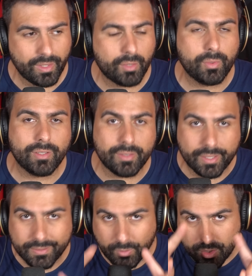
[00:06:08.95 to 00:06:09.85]
e
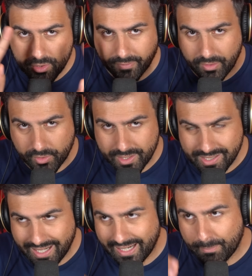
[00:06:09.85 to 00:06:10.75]
quindi questo
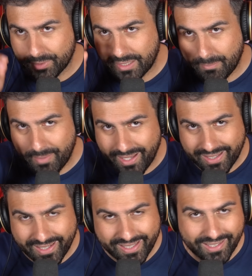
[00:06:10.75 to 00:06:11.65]
valorizzare potrebbe
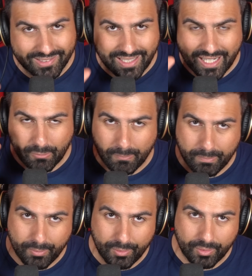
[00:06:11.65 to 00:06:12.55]
anche rientrare un
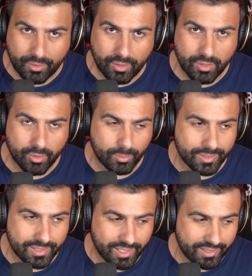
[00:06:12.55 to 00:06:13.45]
po' no?
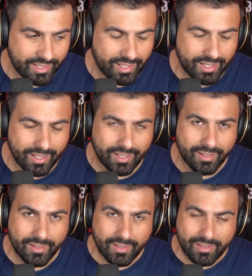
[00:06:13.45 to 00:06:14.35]
dire, nelle,